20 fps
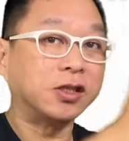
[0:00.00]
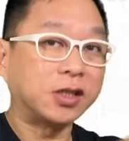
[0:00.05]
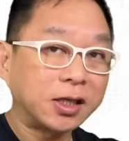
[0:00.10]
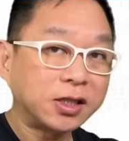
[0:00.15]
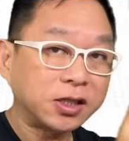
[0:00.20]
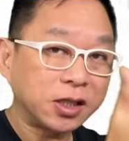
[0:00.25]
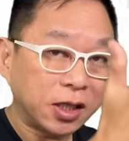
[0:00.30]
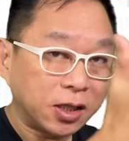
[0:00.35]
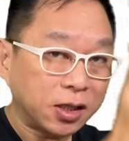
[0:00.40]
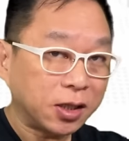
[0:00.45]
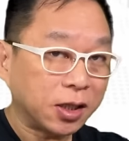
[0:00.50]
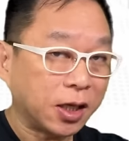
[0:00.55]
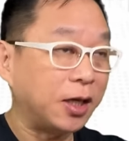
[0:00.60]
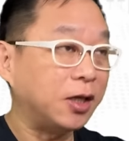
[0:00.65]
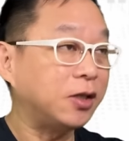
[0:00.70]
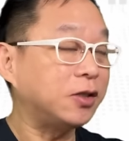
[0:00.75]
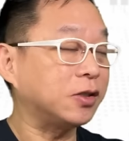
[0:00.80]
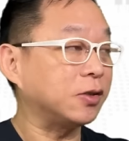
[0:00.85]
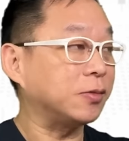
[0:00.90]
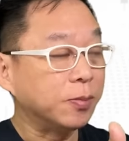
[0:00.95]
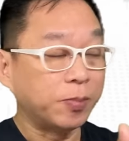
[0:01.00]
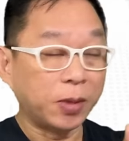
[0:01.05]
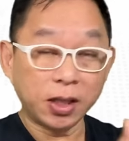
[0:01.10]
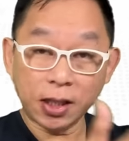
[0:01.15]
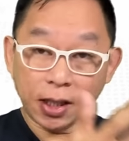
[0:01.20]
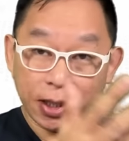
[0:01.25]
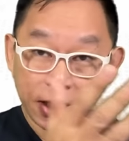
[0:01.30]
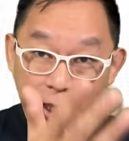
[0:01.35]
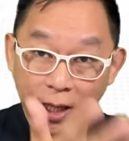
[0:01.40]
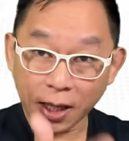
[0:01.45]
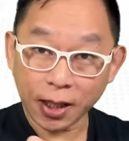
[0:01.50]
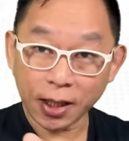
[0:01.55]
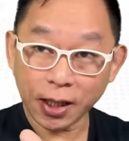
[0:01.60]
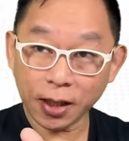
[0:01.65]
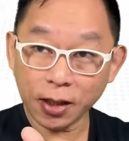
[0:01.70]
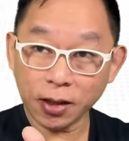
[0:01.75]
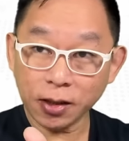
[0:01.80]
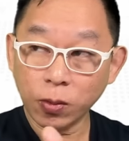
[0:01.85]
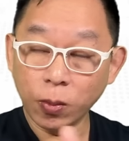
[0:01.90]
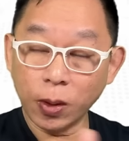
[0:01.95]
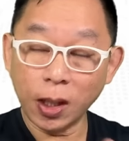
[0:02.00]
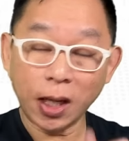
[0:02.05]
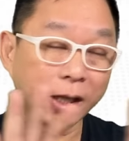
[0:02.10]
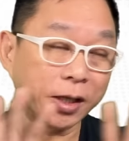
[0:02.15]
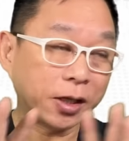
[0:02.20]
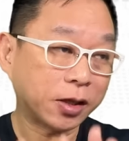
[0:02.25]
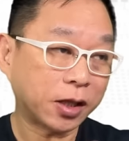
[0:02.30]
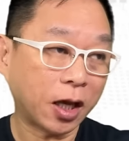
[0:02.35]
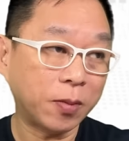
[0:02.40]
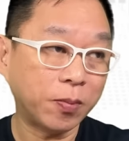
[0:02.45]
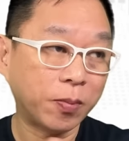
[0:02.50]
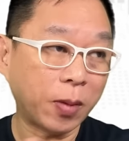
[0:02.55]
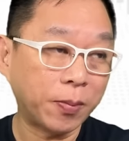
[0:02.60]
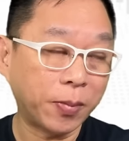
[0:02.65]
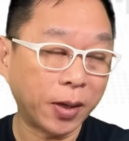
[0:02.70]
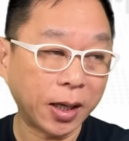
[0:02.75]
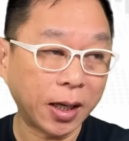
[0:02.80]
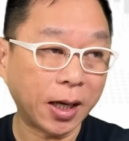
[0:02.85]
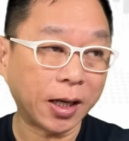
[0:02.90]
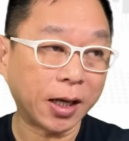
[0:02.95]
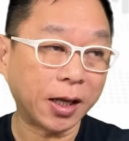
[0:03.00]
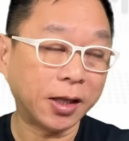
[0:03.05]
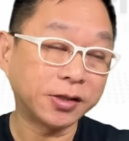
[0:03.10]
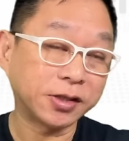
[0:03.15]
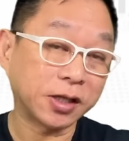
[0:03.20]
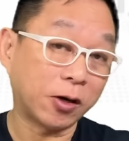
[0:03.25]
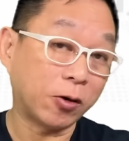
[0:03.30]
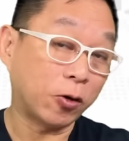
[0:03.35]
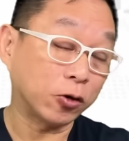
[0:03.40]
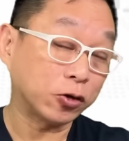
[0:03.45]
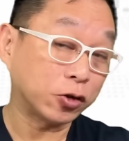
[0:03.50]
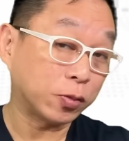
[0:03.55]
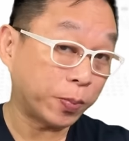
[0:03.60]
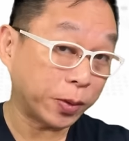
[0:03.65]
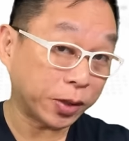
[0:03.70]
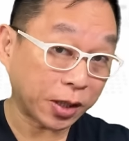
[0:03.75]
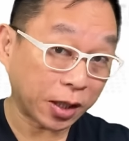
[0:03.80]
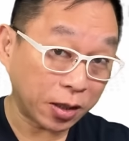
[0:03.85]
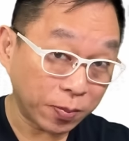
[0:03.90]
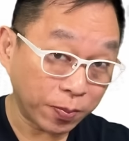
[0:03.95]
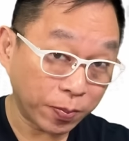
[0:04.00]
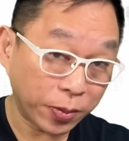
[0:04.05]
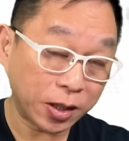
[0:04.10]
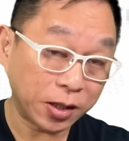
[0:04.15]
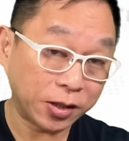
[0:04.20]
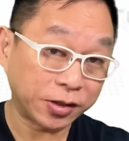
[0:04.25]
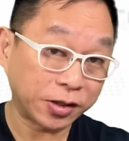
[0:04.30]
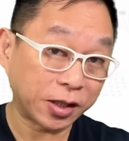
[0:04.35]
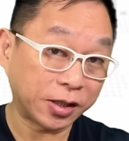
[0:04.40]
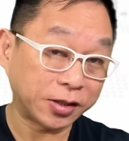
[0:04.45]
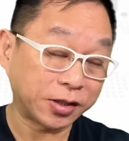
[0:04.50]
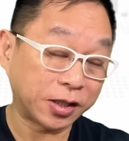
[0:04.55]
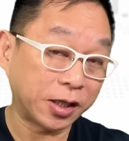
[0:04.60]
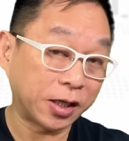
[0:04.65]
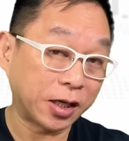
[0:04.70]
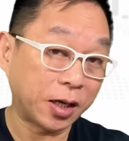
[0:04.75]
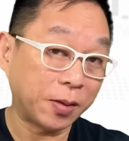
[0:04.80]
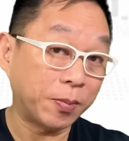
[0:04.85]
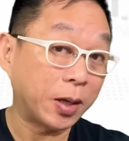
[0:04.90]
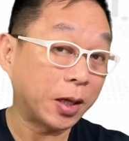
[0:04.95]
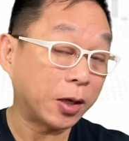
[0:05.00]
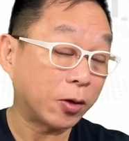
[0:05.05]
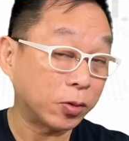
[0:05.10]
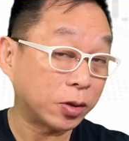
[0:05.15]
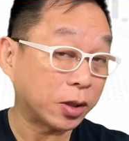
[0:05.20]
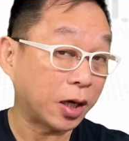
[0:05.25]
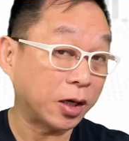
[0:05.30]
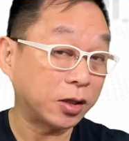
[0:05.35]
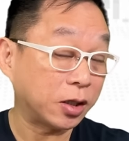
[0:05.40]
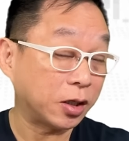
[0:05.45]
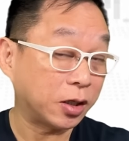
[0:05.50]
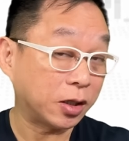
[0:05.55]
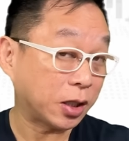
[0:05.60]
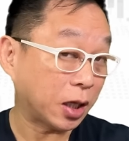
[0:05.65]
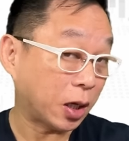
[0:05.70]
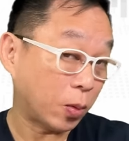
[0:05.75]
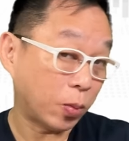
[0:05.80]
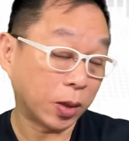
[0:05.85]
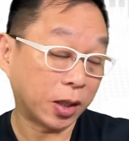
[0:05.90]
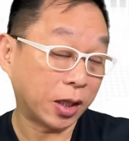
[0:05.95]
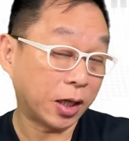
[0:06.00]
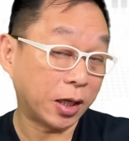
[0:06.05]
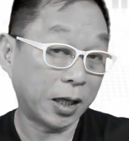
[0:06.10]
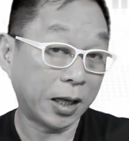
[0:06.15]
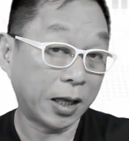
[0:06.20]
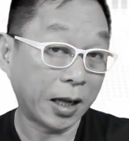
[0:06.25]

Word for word: just in case may nangyari, wala na tayong babayaran sa hospital bills kasi nga mayroon tayong tinatawag na